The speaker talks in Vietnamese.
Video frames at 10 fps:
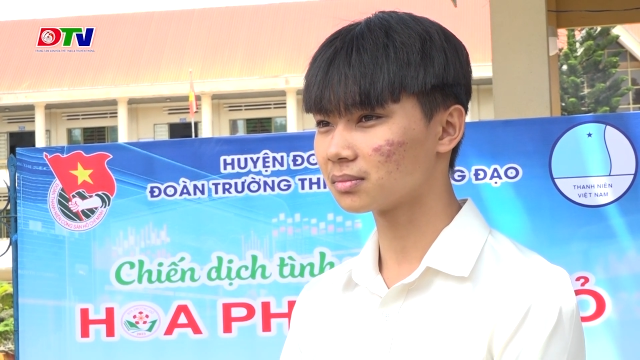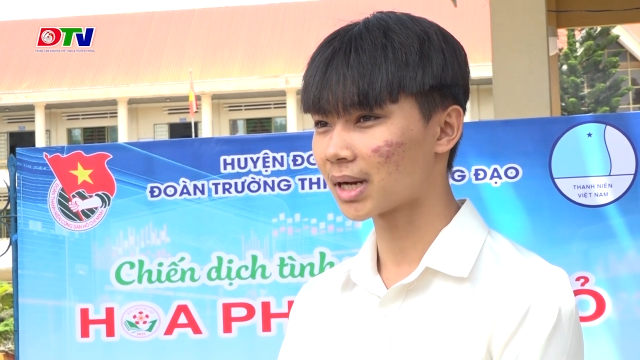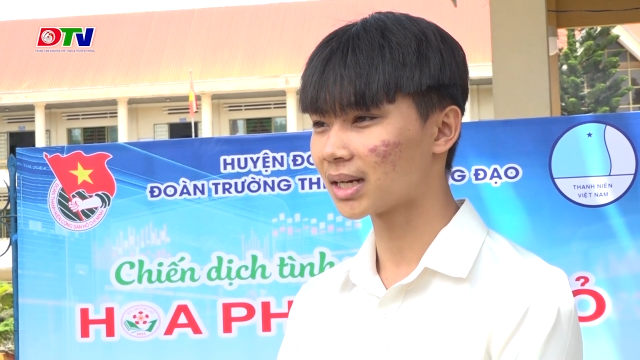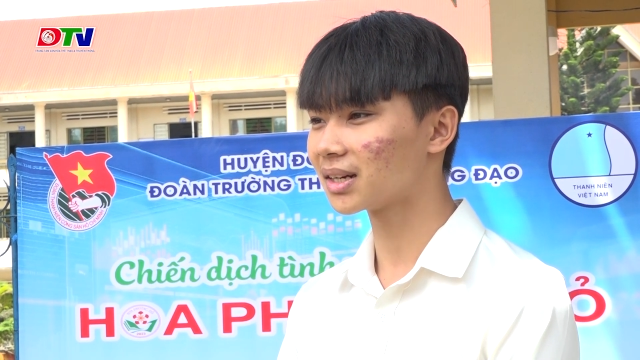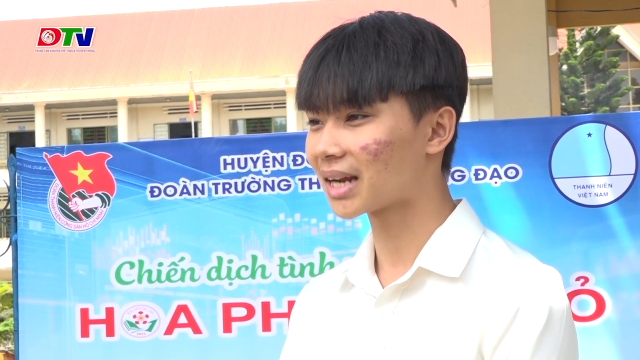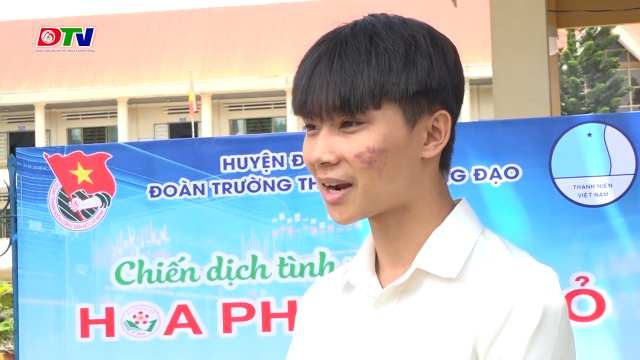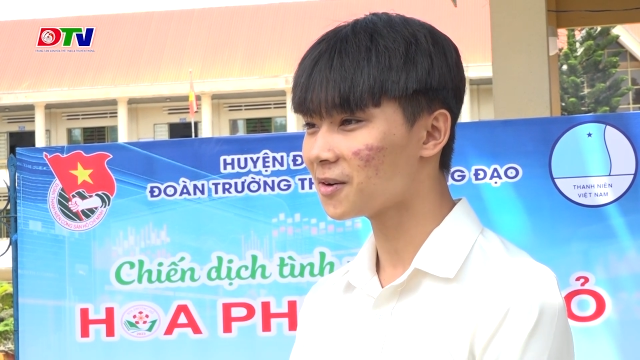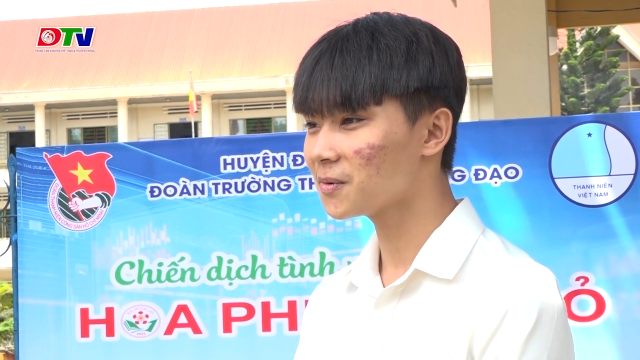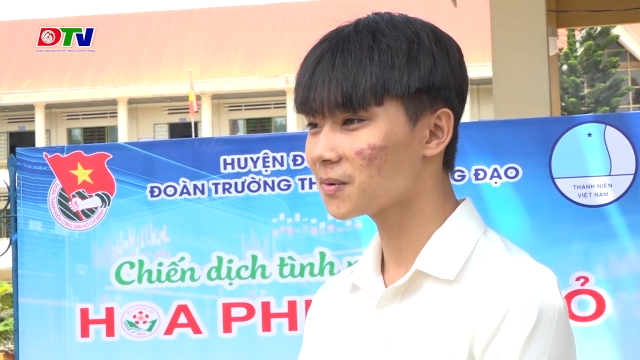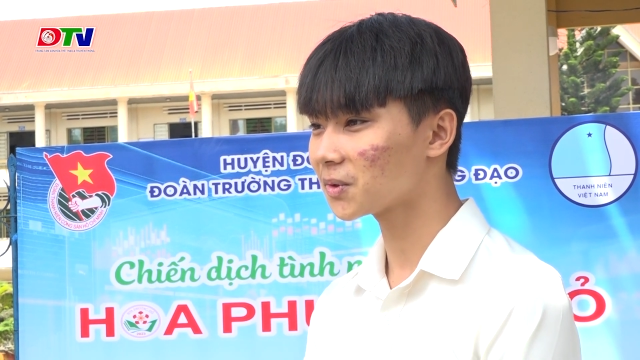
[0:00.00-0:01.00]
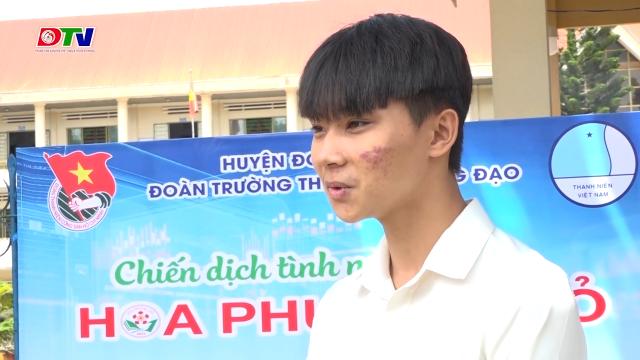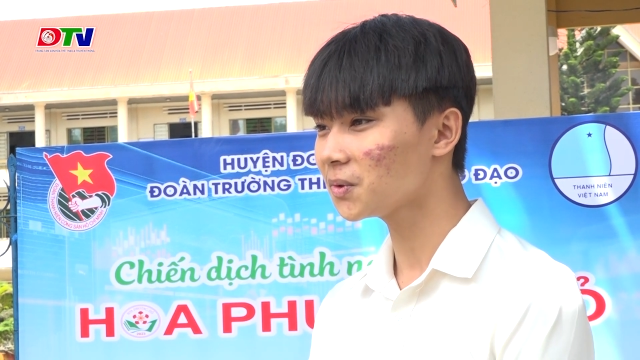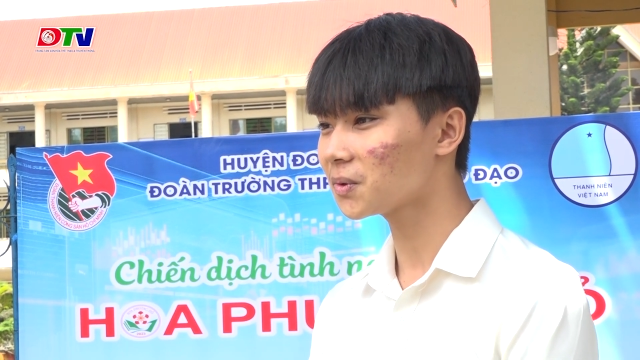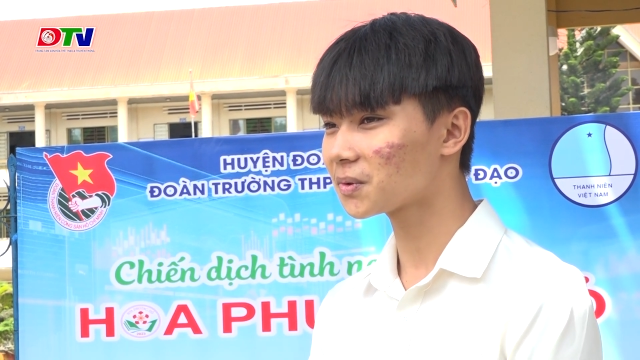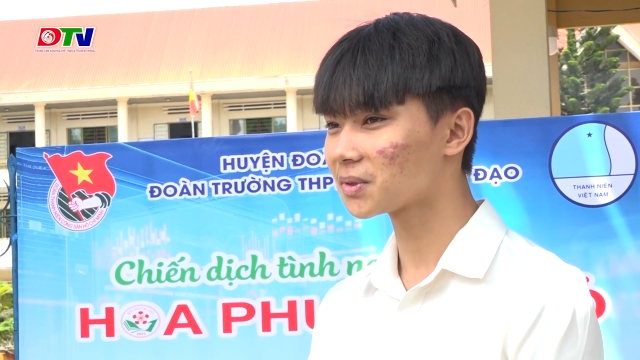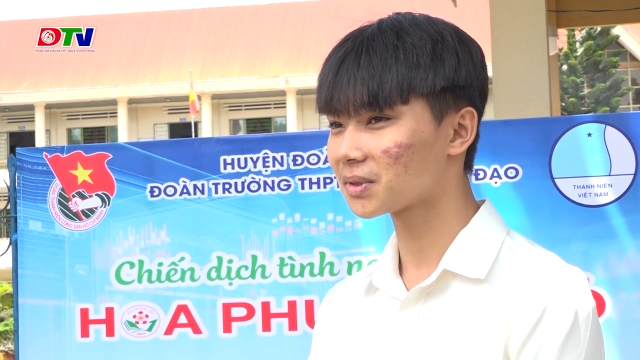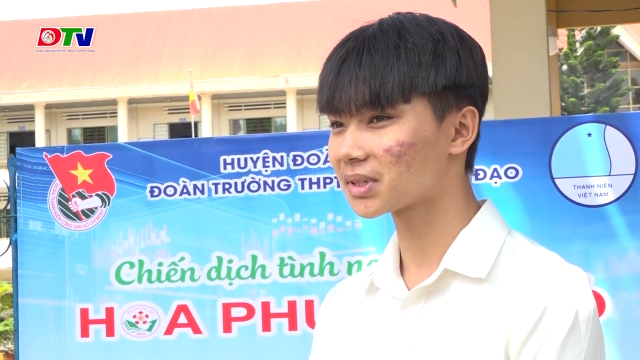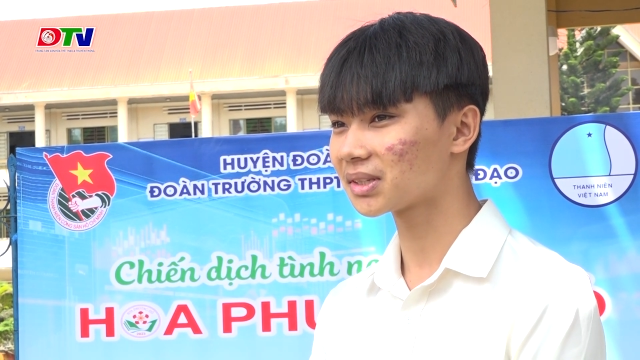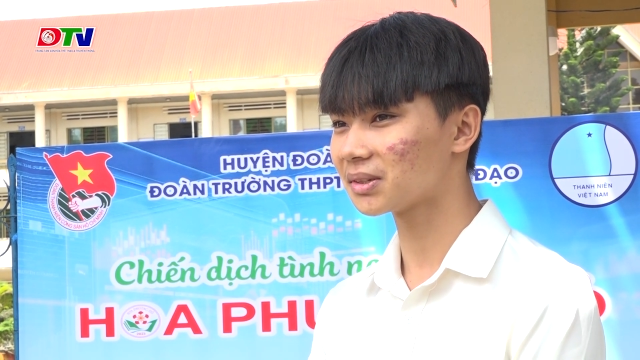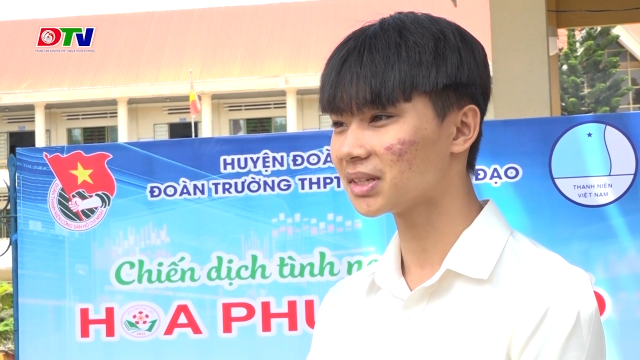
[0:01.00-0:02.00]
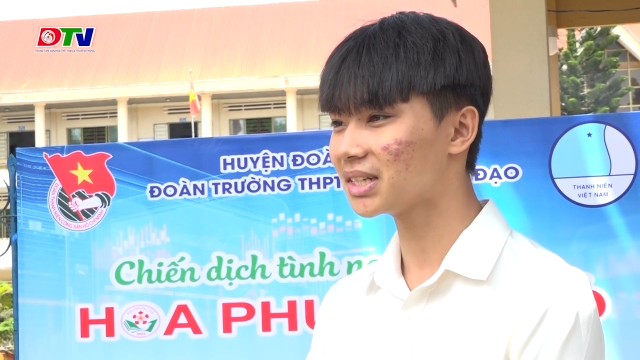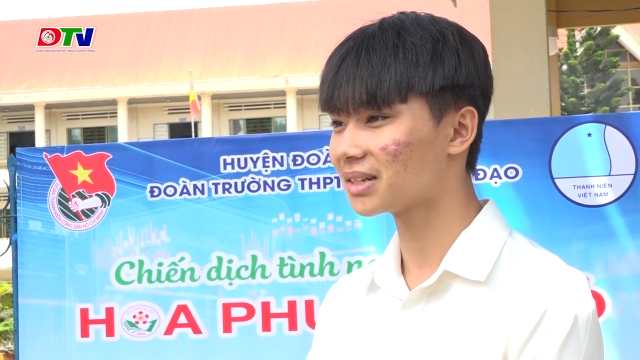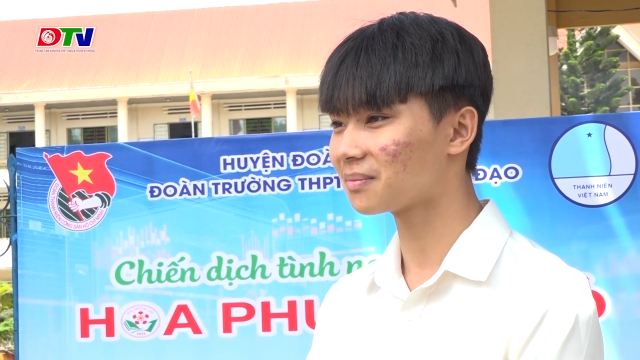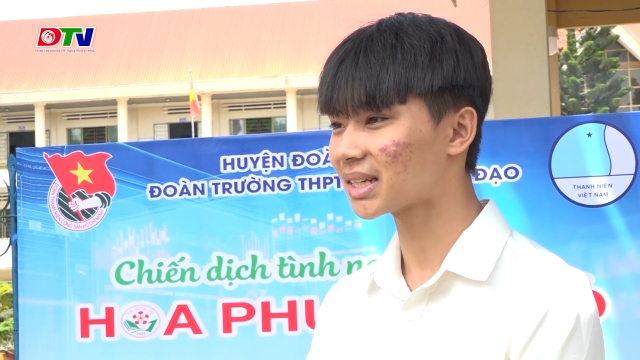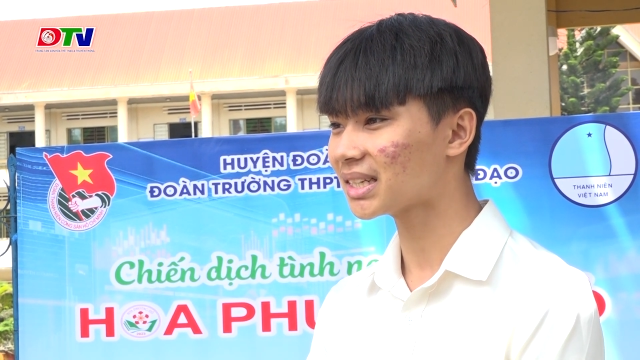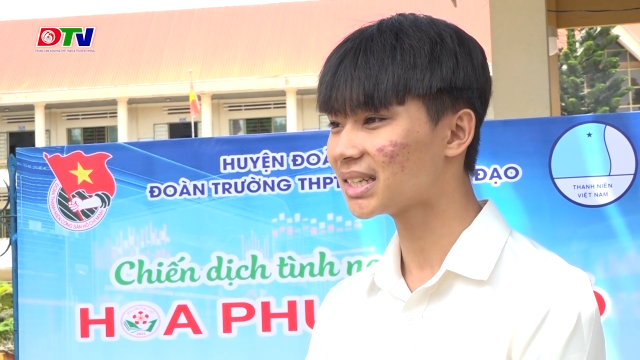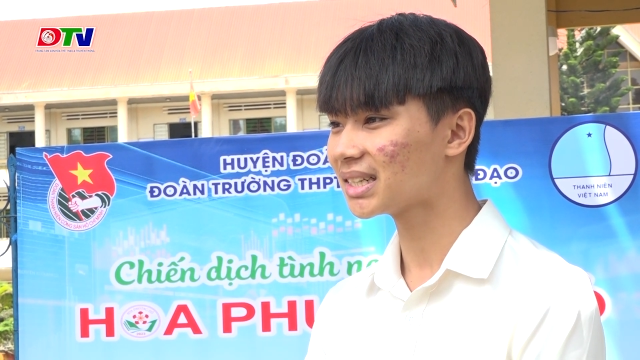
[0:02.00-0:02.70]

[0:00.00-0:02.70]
đạt được cao, tốt cho kỳ thi năm nay.